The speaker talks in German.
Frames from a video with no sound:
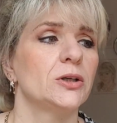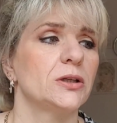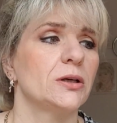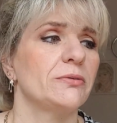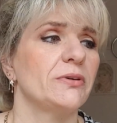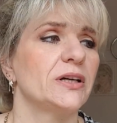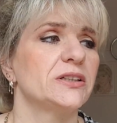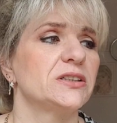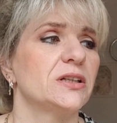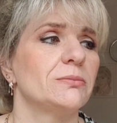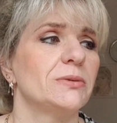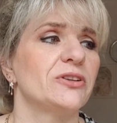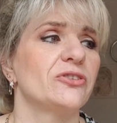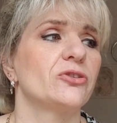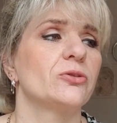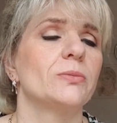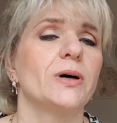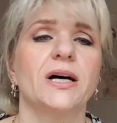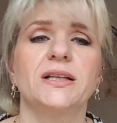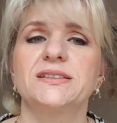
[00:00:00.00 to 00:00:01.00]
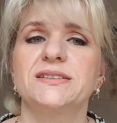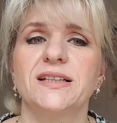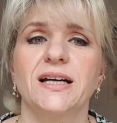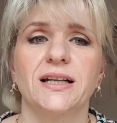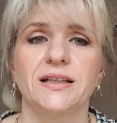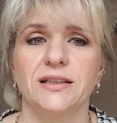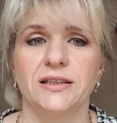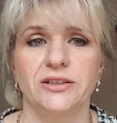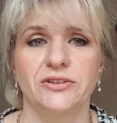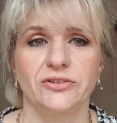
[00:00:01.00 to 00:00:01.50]
Da war ich damals zum Arzt, der
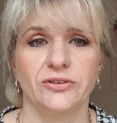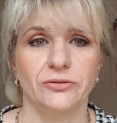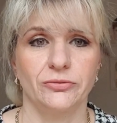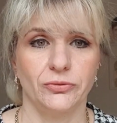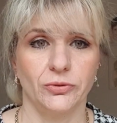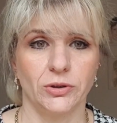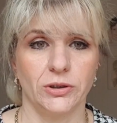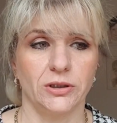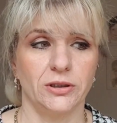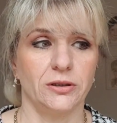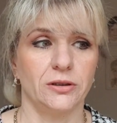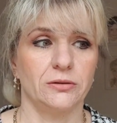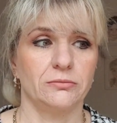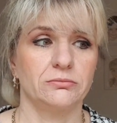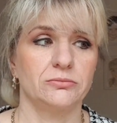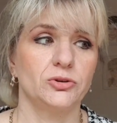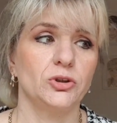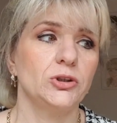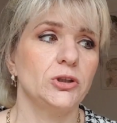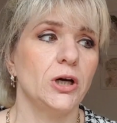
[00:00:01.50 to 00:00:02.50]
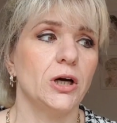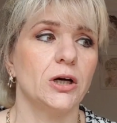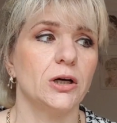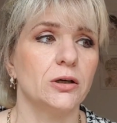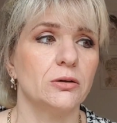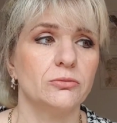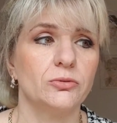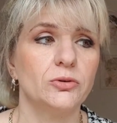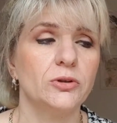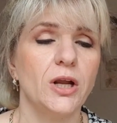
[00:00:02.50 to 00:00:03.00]
hat nichts gefunden.
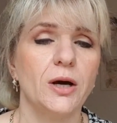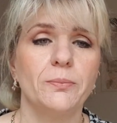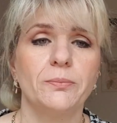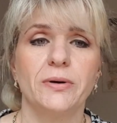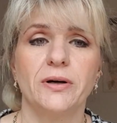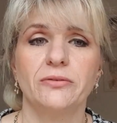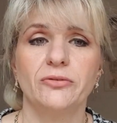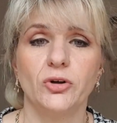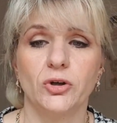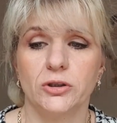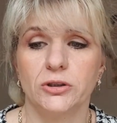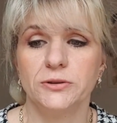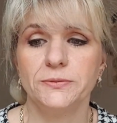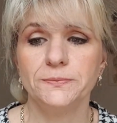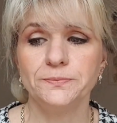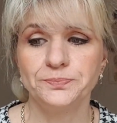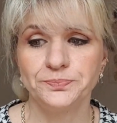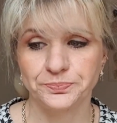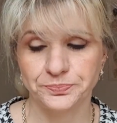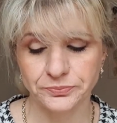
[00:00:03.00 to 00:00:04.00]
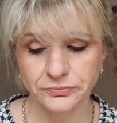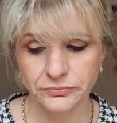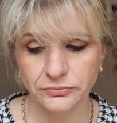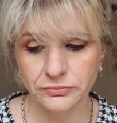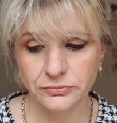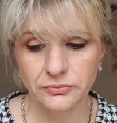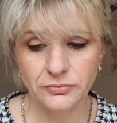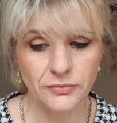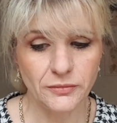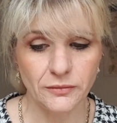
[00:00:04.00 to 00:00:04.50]
Naja, und nach ein paar Wochen
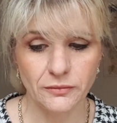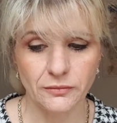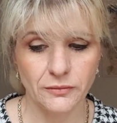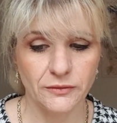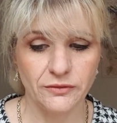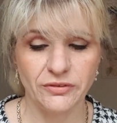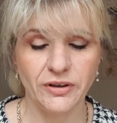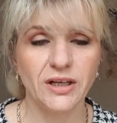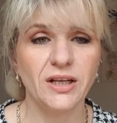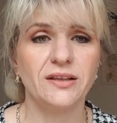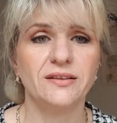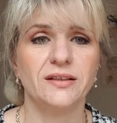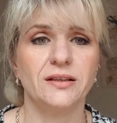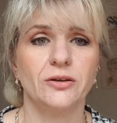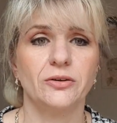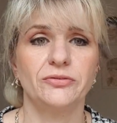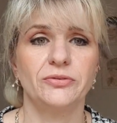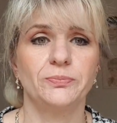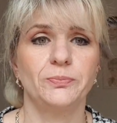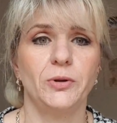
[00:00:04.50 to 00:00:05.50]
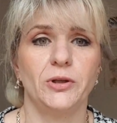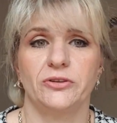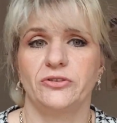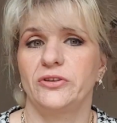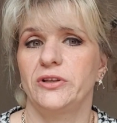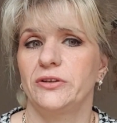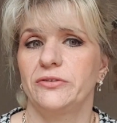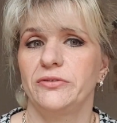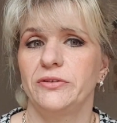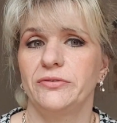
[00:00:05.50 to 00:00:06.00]
war das dann auch
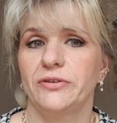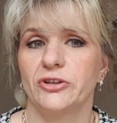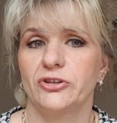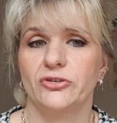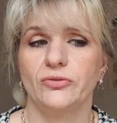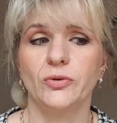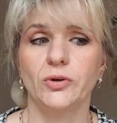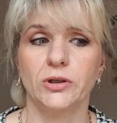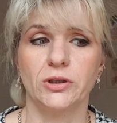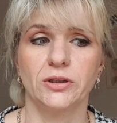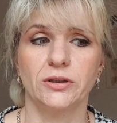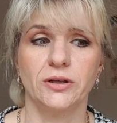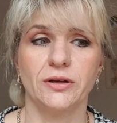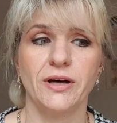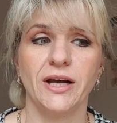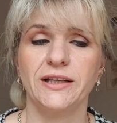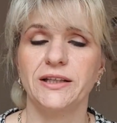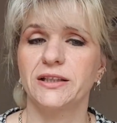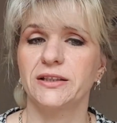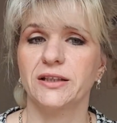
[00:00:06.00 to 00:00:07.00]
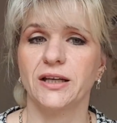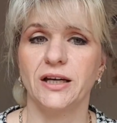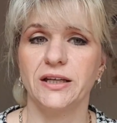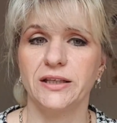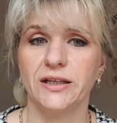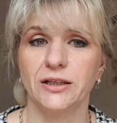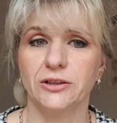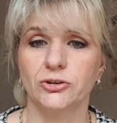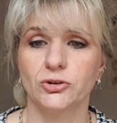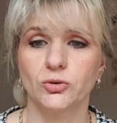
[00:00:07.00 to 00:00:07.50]
plötzlich wie verschwunden. Da hatte ich drei
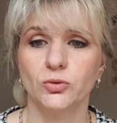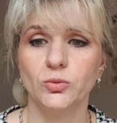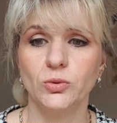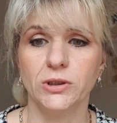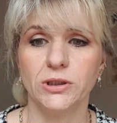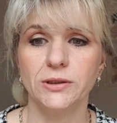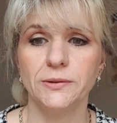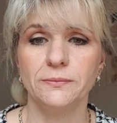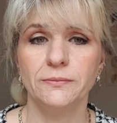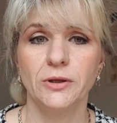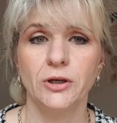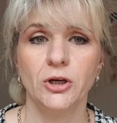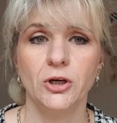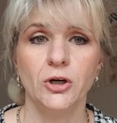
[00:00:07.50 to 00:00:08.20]
Jahre Ruhe.